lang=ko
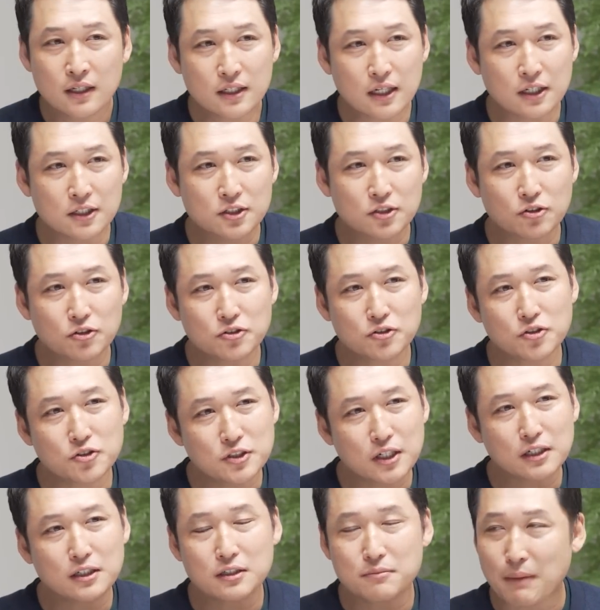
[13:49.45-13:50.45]
그러니까 그런
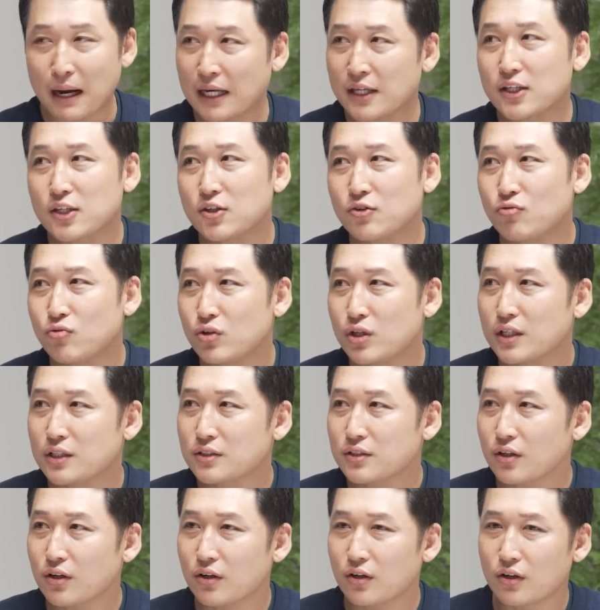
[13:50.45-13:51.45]
현상을 막기
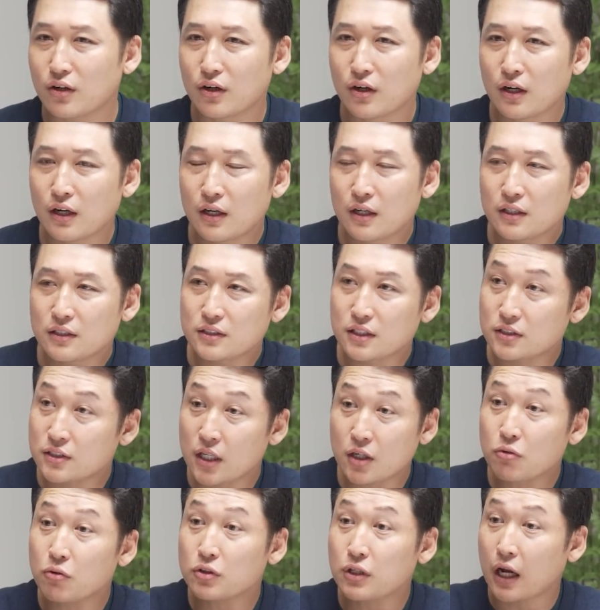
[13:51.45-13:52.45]
위해서 이제
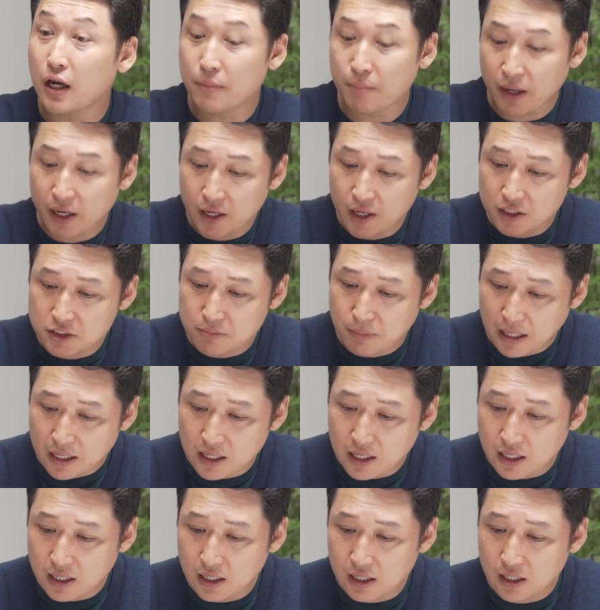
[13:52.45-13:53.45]
채권을 아예 발행하지
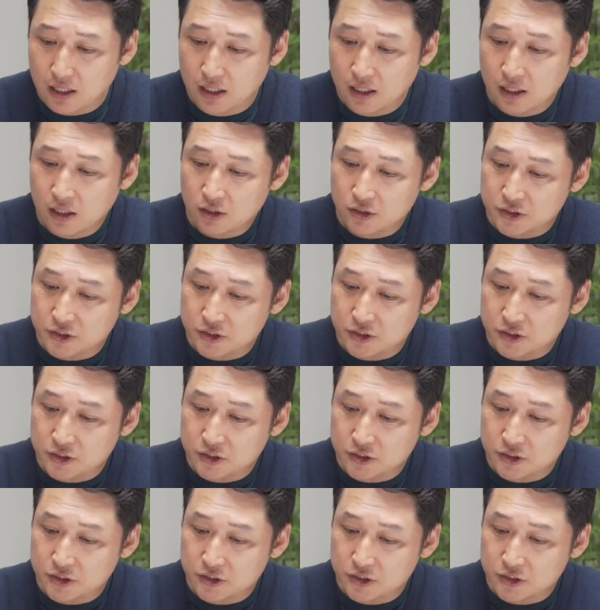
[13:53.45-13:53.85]
말라.